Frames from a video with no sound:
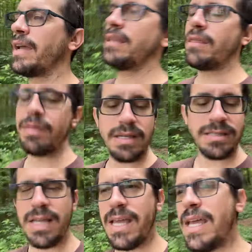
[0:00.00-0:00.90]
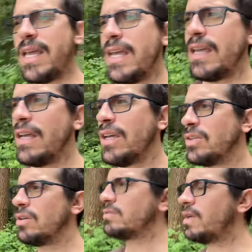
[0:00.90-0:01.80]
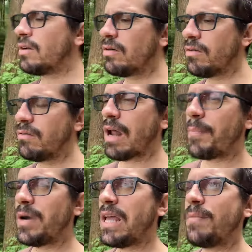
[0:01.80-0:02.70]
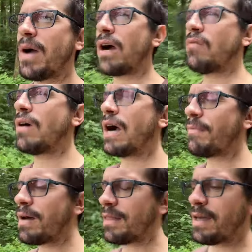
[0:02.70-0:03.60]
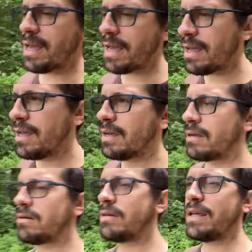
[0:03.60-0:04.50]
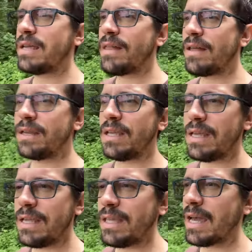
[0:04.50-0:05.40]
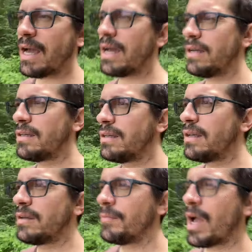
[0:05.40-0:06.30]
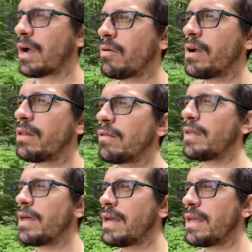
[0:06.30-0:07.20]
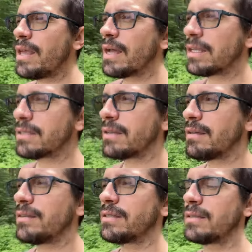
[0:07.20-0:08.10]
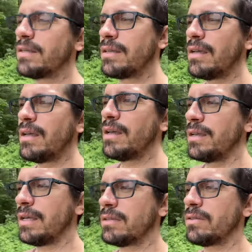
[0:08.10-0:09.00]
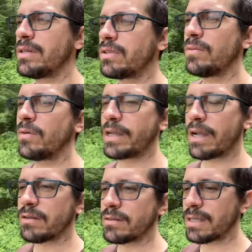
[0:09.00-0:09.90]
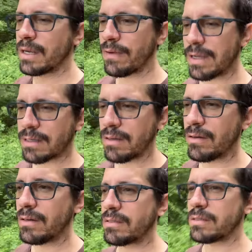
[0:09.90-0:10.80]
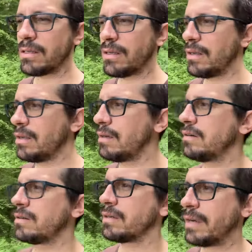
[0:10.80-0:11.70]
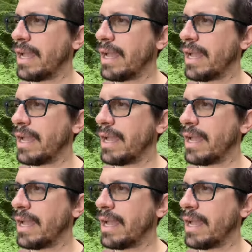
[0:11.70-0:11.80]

que dice, "Sí, yo tengo una prima, jugaba de con ella de niña." me acuerdo de ella, ¿sabes? Y, entonces como que conservas los, los